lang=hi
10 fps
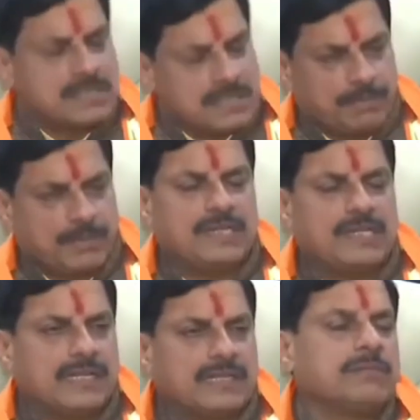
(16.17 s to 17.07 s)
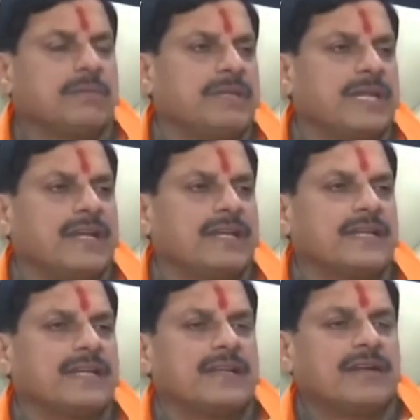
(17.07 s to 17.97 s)
सबके लिए हित में भी
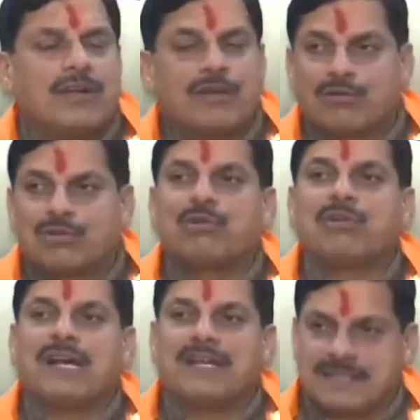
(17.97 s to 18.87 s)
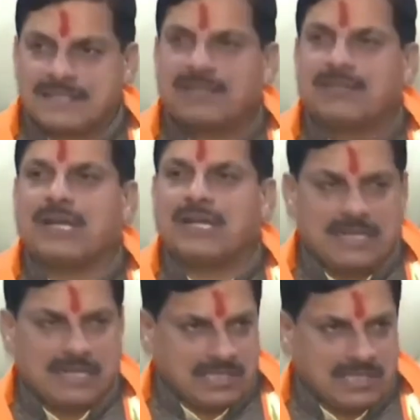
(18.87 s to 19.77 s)
रहेंगे कुछ उल्लास के और
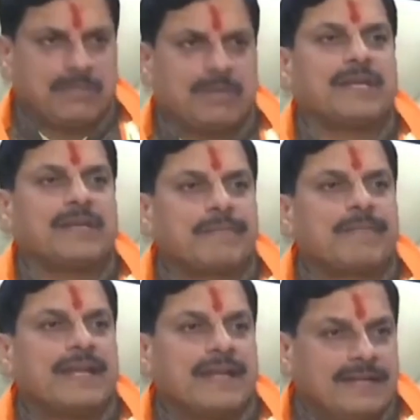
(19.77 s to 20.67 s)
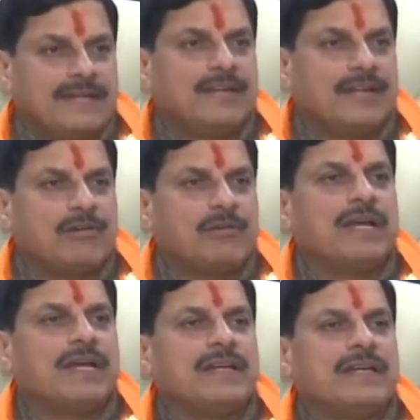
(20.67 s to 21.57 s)
अच्छे भी निर्णय
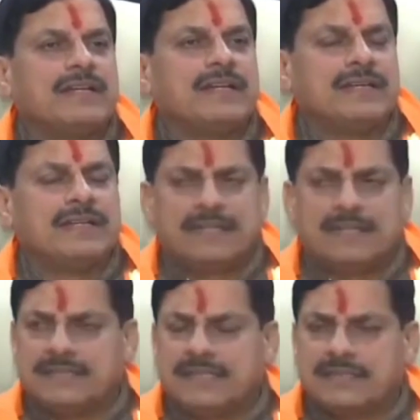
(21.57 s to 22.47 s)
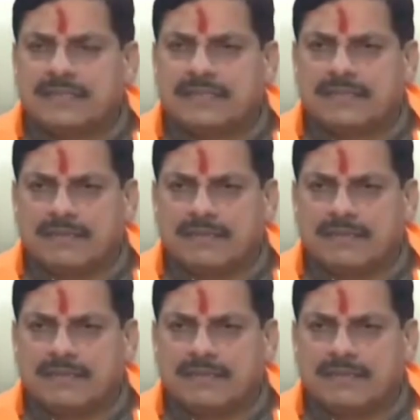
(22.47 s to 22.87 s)
हुए हैं जैसे